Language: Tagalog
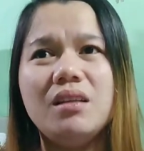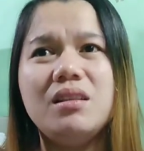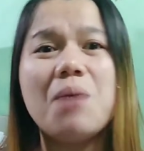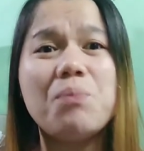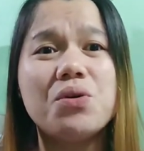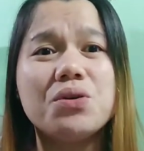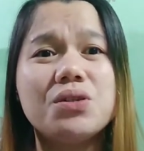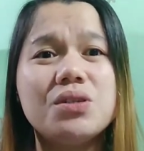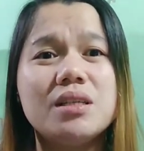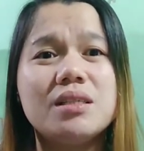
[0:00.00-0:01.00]

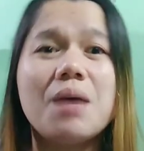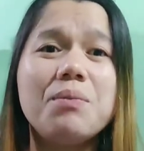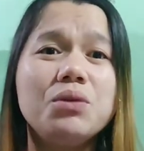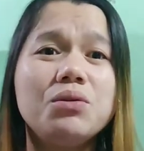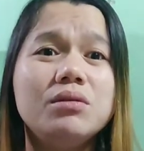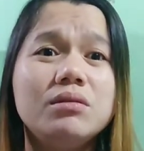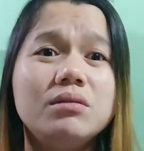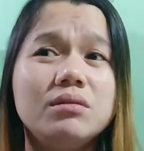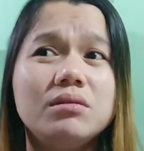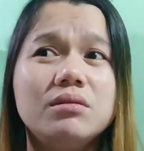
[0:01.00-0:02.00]
Tapos, sabi
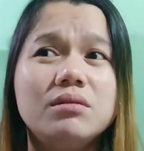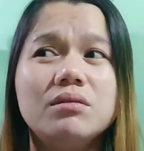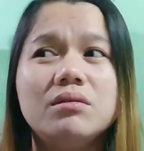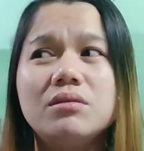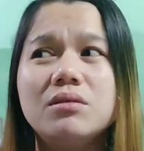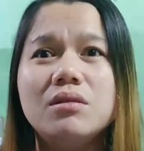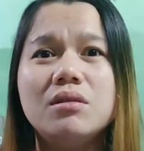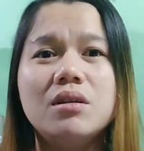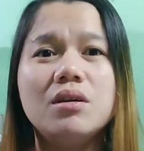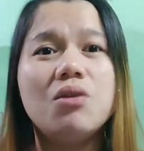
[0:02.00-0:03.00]
nung
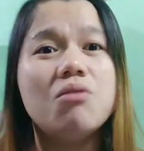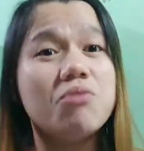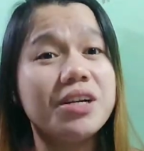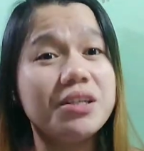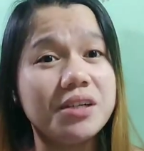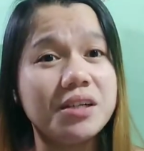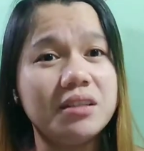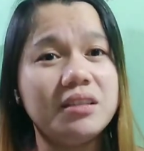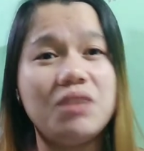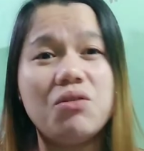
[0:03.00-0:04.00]

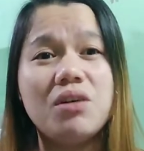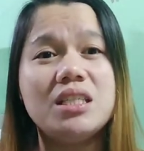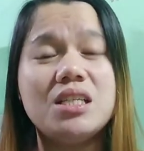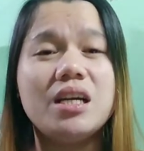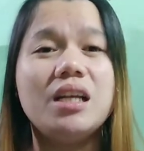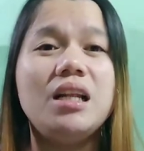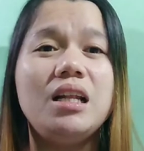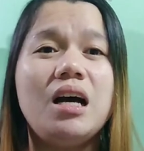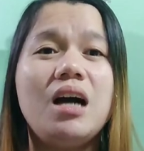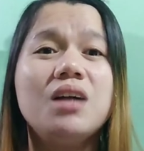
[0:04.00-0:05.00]
umorder. Hindi ko kasi siya
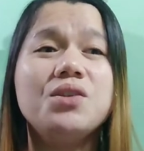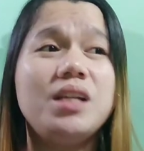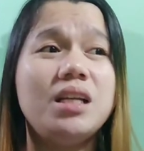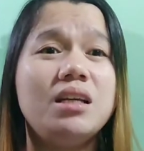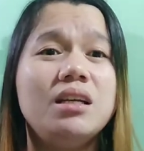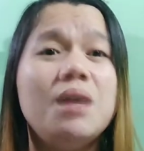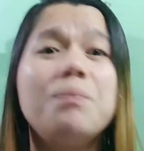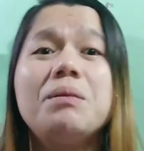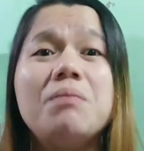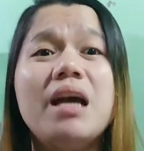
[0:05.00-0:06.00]
kilala. Actually,
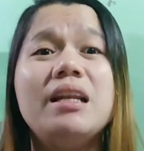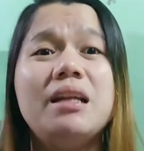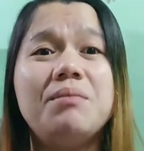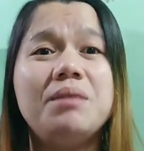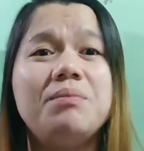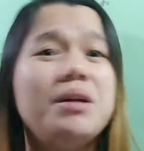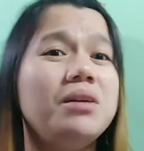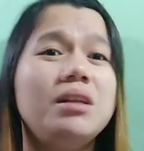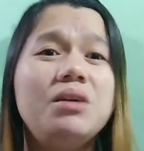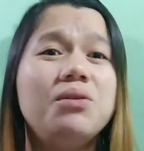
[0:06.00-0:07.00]
kapitbahay namin. Pero
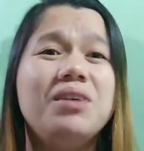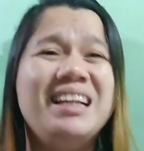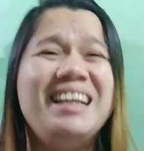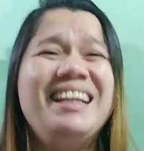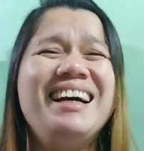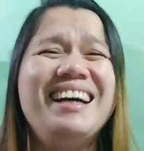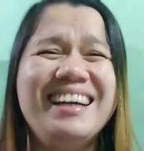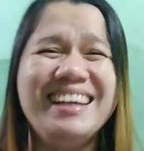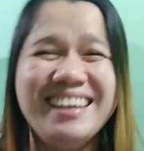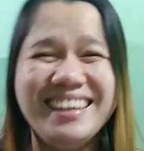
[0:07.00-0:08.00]
hindi ko kilala.